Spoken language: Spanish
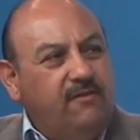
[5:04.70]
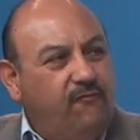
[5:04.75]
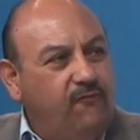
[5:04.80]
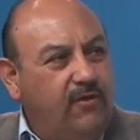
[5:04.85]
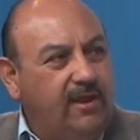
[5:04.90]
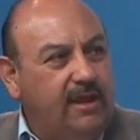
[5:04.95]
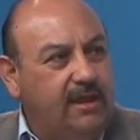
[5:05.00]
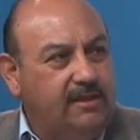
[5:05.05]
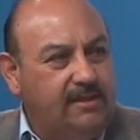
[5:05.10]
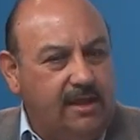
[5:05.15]

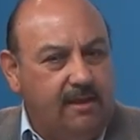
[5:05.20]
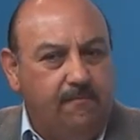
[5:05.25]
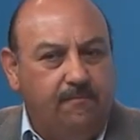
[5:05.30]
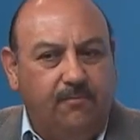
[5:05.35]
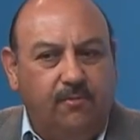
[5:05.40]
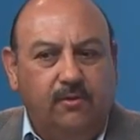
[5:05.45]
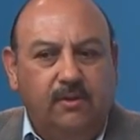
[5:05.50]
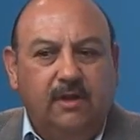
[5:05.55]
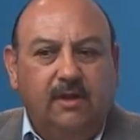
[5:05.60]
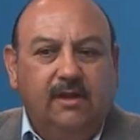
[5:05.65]
fuera de
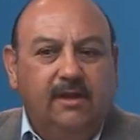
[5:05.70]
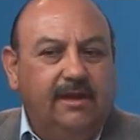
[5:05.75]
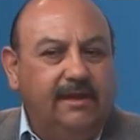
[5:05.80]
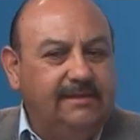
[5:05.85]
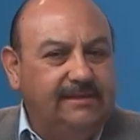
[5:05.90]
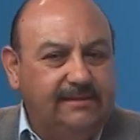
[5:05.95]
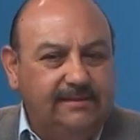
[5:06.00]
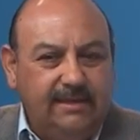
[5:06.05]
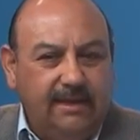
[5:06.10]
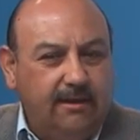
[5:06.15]
tiempo. Es
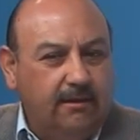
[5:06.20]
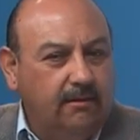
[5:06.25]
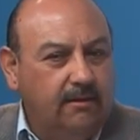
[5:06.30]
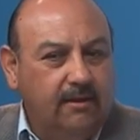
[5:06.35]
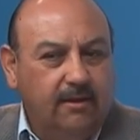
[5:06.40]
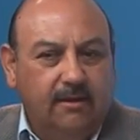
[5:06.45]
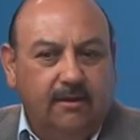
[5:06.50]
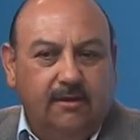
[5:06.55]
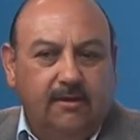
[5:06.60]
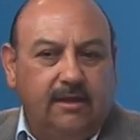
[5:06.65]
decir,
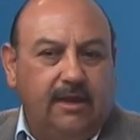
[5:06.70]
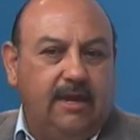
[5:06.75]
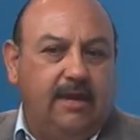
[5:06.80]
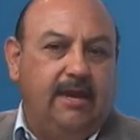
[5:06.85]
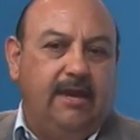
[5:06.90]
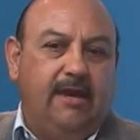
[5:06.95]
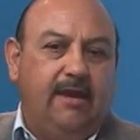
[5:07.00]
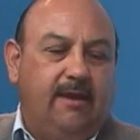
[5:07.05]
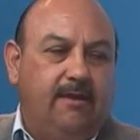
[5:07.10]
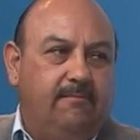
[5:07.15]

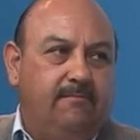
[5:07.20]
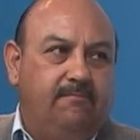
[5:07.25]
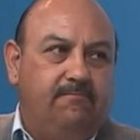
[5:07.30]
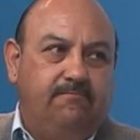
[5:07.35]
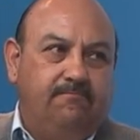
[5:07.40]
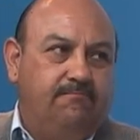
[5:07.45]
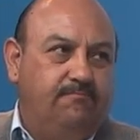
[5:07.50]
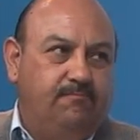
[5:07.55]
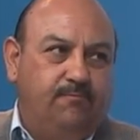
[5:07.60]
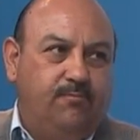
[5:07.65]
eh,
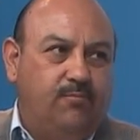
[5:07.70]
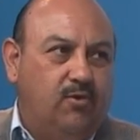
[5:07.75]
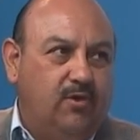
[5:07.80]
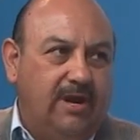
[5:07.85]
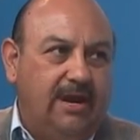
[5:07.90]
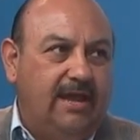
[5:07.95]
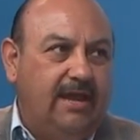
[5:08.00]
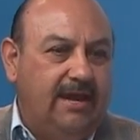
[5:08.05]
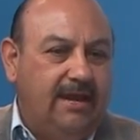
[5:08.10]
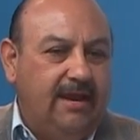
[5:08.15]
por
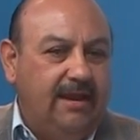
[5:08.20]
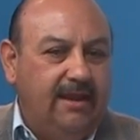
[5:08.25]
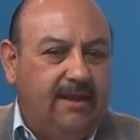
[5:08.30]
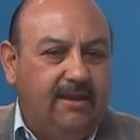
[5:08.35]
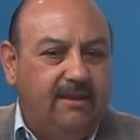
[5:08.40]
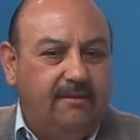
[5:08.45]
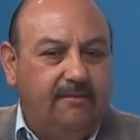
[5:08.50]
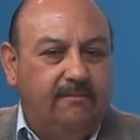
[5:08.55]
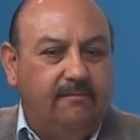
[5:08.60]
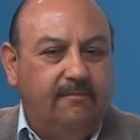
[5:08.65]
la,
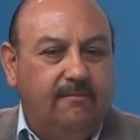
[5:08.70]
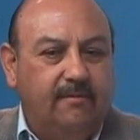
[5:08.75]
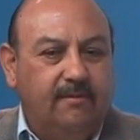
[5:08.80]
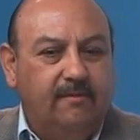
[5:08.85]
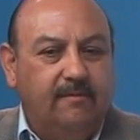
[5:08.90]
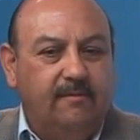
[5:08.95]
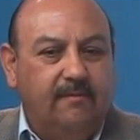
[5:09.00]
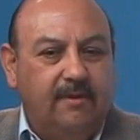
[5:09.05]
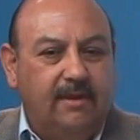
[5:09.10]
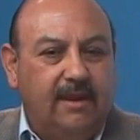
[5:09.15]

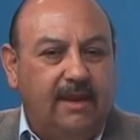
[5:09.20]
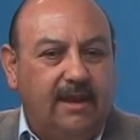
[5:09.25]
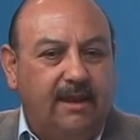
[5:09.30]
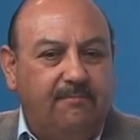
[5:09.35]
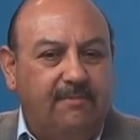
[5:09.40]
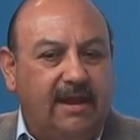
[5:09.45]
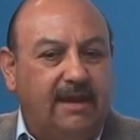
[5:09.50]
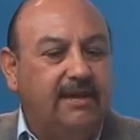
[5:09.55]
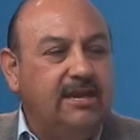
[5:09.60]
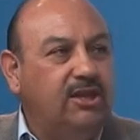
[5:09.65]

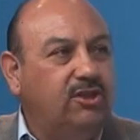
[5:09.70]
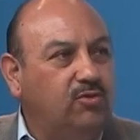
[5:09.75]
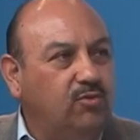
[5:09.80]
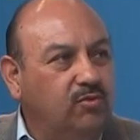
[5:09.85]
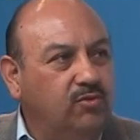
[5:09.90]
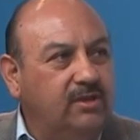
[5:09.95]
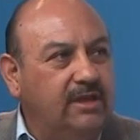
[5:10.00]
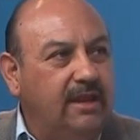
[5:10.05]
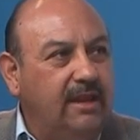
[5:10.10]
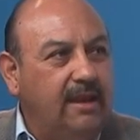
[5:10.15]

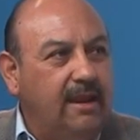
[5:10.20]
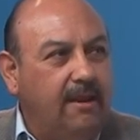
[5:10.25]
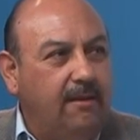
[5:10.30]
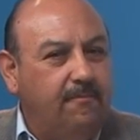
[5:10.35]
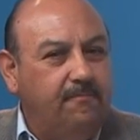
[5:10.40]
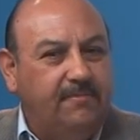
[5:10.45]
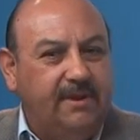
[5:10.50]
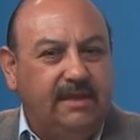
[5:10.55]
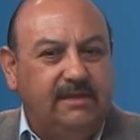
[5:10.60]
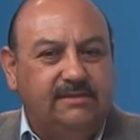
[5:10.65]
magnitud de las
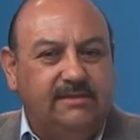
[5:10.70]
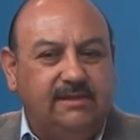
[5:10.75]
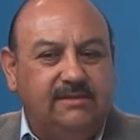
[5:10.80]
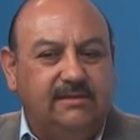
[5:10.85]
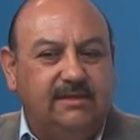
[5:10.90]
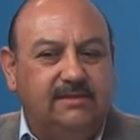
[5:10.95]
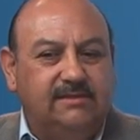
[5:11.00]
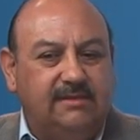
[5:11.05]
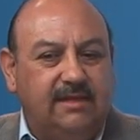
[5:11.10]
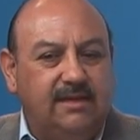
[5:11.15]
empresas
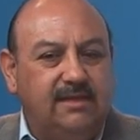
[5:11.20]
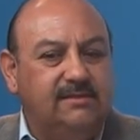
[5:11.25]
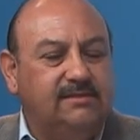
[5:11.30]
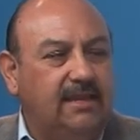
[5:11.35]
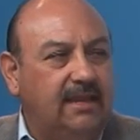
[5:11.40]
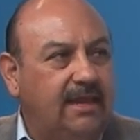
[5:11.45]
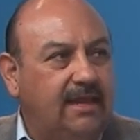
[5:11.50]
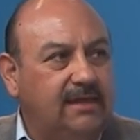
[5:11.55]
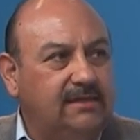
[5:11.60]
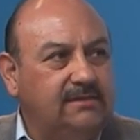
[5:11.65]
que están
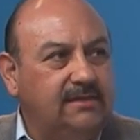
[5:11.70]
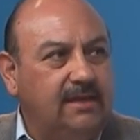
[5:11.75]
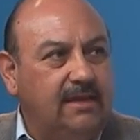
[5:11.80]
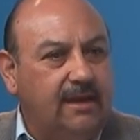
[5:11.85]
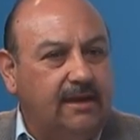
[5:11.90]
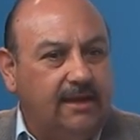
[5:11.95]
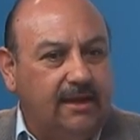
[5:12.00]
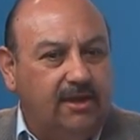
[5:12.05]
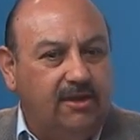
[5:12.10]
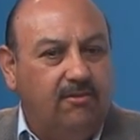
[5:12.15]
instaladas en
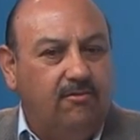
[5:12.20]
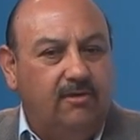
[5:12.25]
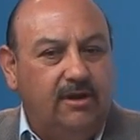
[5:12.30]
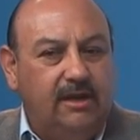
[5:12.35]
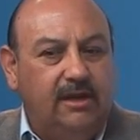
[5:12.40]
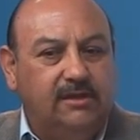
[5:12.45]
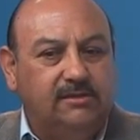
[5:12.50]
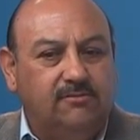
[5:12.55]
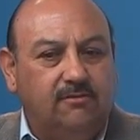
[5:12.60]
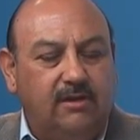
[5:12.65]
la región,
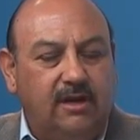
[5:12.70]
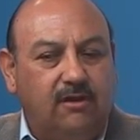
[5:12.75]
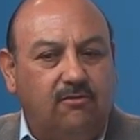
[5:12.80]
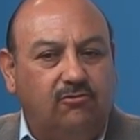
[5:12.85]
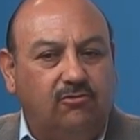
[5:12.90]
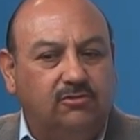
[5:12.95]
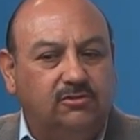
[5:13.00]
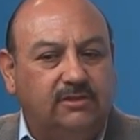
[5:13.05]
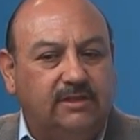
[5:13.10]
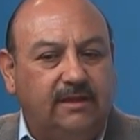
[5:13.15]
en la zona
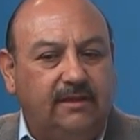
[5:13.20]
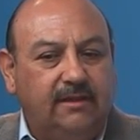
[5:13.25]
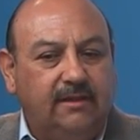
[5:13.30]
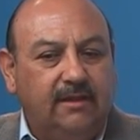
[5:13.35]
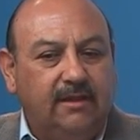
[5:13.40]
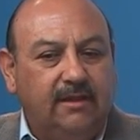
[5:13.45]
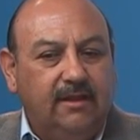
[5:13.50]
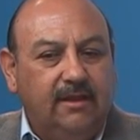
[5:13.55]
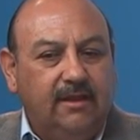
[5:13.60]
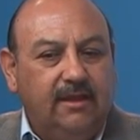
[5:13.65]
costa,
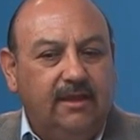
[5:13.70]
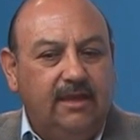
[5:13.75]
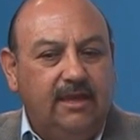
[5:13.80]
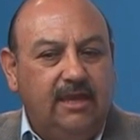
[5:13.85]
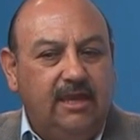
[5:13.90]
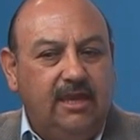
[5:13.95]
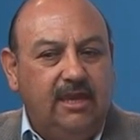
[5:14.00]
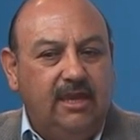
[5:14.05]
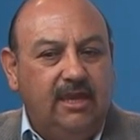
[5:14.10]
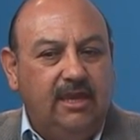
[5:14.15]

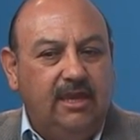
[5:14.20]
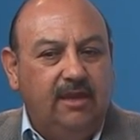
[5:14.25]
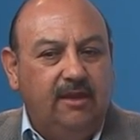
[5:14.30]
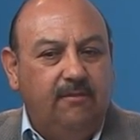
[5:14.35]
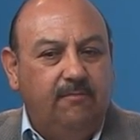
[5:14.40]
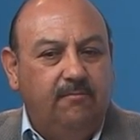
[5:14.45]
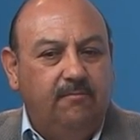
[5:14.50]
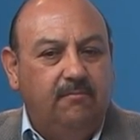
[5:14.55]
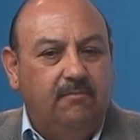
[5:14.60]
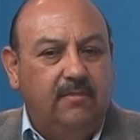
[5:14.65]

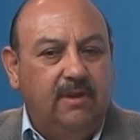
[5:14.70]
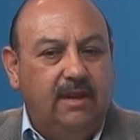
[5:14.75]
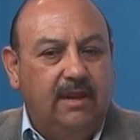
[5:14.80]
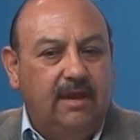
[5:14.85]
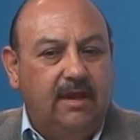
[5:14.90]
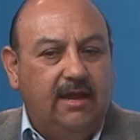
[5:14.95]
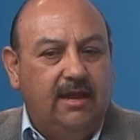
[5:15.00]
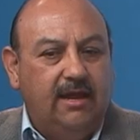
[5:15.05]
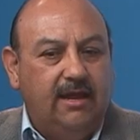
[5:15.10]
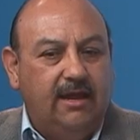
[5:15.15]
y
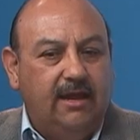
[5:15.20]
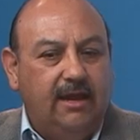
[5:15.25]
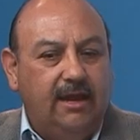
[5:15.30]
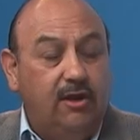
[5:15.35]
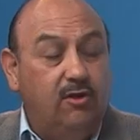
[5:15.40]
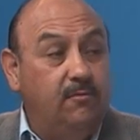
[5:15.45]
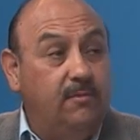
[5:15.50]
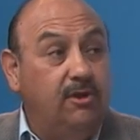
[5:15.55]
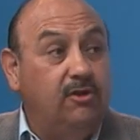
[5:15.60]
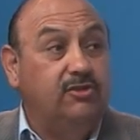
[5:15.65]

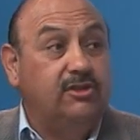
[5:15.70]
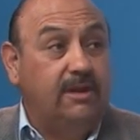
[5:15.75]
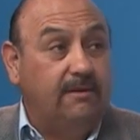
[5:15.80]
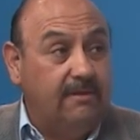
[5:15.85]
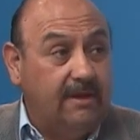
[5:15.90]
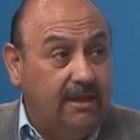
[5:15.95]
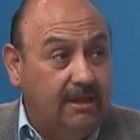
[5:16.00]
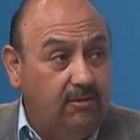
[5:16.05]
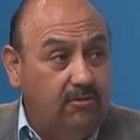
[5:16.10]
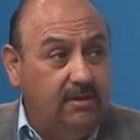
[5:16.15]
el número de
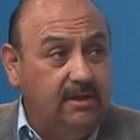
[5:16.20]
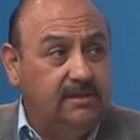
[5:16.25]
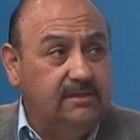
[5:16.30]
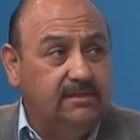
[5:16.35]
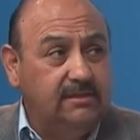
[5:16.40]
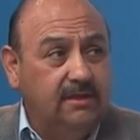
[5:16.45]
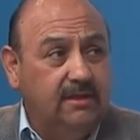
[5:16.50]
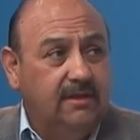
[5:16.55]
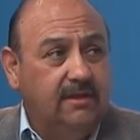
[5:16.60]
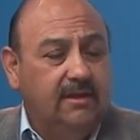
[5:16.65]

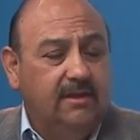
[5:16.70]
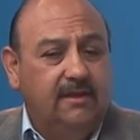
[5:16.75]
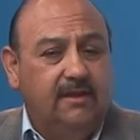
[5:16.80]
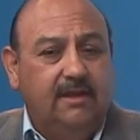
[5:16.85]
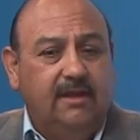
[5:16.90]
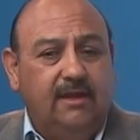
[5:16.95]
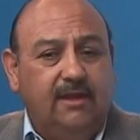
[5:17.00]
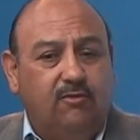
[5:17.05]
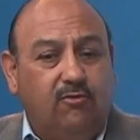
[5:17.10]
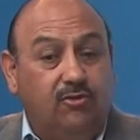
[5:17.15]
trabajadores
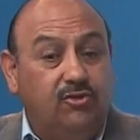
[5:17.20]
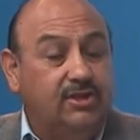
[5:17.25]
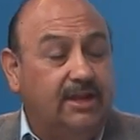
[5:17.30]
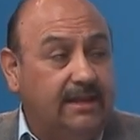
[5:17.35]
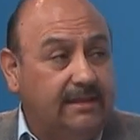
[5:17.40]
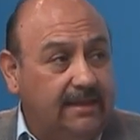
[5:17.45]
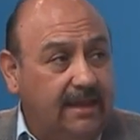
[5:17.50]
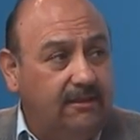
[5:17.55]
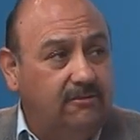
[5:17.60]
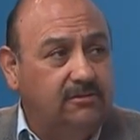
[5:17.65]
eh,
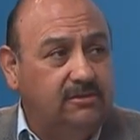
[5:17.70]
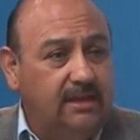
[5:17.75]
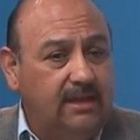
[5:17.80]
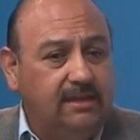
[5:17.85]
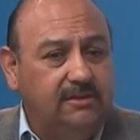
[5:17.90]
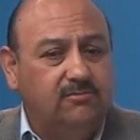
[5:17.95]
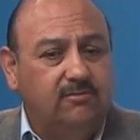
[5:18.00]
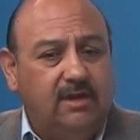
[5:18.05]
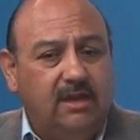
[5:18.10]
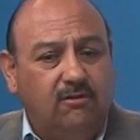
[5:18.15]
contratados en
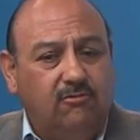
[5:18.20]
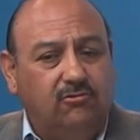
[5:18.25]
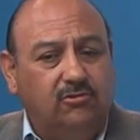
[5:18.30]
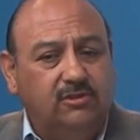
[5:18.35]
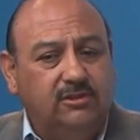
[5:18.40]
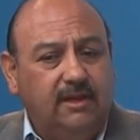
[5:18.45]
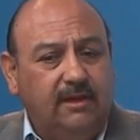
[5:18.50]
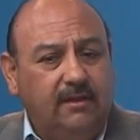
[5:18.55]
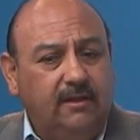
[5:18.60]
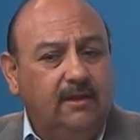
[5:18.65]
la zona
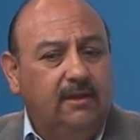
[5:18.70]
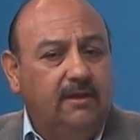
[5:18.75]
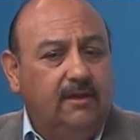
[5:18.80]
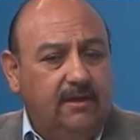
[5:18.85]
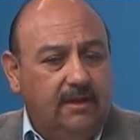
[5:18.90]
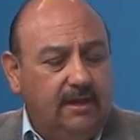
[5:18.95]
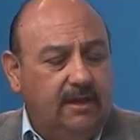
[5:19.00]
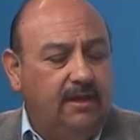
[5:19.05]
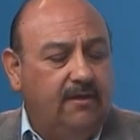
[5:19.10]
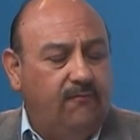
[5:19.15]
costa
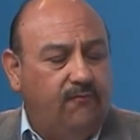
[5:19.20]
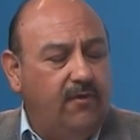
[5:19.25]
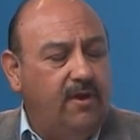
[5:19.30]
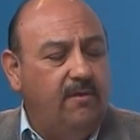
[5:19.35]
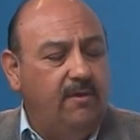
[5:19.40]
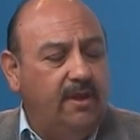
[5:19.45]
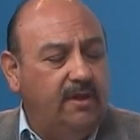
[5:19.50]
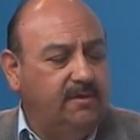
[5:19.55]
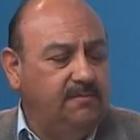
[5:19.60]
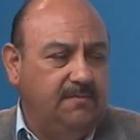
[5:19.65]
eh,
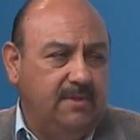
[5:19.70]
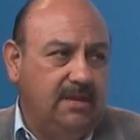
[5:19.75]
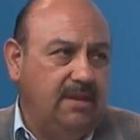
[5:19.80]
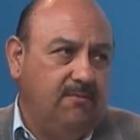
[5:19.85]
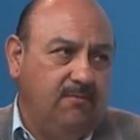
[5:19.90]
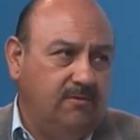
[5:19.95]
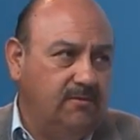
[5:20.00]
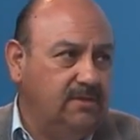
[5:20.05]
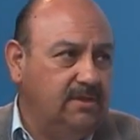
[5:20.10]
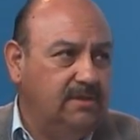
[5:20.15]
fue, es
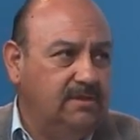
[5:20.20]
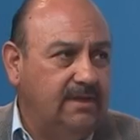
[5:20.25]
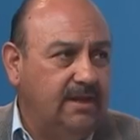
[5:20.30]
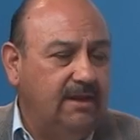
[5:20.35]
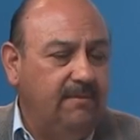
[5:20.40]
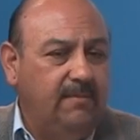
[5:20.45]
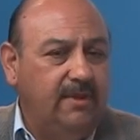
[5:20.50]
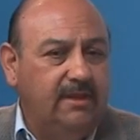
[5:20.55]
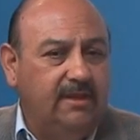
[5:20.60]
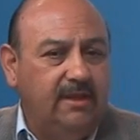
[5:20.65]
mínimo,
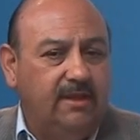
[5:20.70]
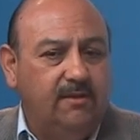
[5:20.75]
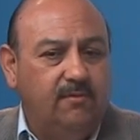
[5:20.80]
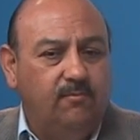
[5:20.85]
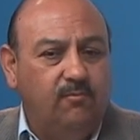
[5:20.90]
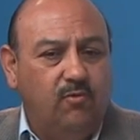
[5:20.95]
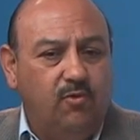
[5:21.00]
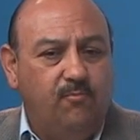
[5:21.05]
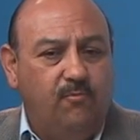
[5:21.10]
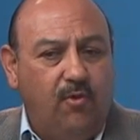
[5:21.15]
sinceramente es
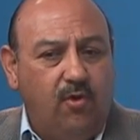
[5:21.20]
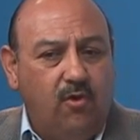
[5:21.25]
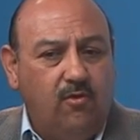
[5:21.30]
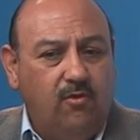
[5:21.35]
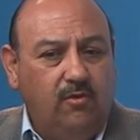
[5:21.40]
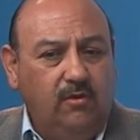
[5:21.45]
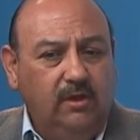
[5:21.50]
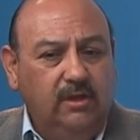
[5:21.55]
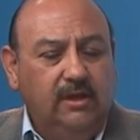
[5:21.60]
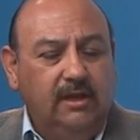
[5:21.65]
muy
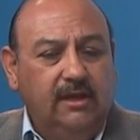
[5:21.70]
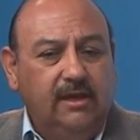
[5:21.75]
poco.